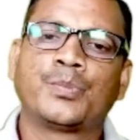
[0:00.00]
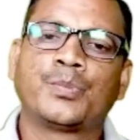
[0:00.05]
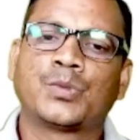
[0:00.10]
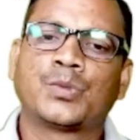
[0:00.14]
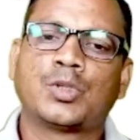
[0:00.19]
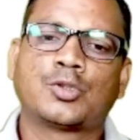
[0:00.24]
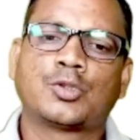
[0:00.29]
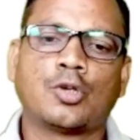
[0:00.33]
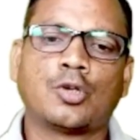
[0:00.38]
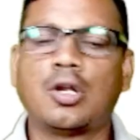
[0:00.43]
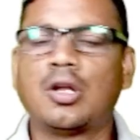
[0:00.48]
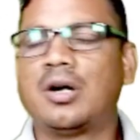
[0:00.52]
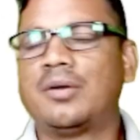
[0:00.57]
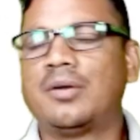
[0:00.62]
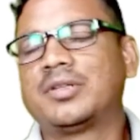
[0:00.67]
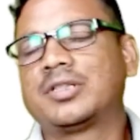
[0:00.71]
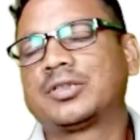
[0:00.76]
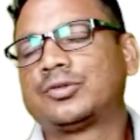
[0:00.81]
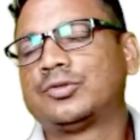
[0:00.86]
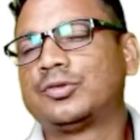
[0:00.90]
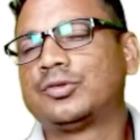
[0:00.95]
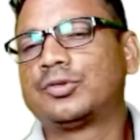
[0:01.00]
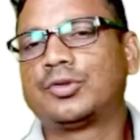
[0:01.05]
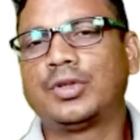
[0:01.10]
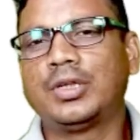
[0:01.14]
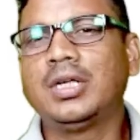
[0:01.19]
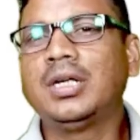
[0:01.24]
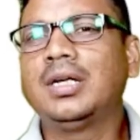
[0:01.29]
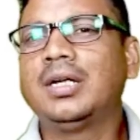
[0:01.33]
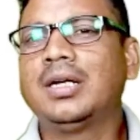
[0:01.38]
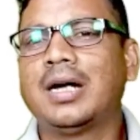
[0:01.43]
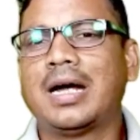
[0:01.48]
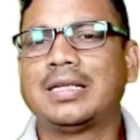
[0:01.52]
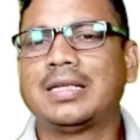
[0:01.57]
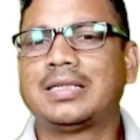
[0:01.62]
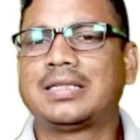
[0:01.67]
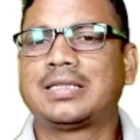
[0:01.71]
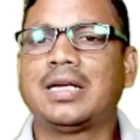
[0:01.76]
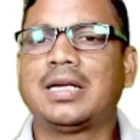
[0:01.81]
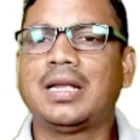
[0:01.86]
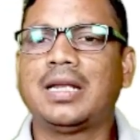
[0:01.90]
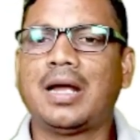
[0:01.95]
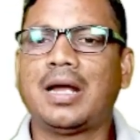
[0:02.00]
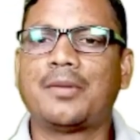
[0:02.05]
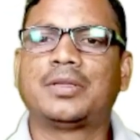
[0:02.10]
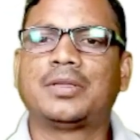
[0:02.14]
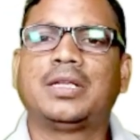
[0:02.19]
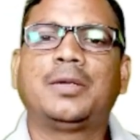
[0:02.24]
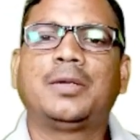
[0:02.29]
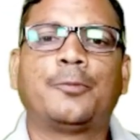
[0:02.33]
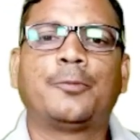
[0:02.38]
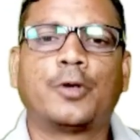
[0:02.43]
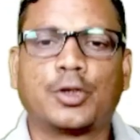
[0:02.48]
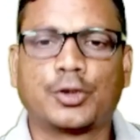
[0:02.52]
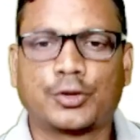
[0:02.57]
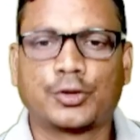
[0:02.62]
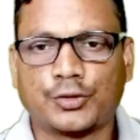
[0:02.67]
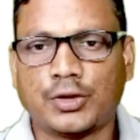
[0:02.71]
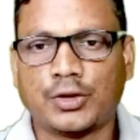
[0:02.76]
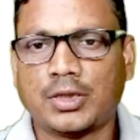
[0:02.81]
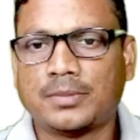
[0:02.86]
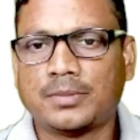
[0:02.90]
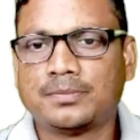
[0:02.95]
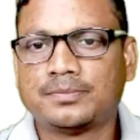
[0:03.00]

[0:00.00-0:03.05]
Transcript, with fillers: তো চলো আমরা শুরু করি আজকে আমাদের পড়াশোনা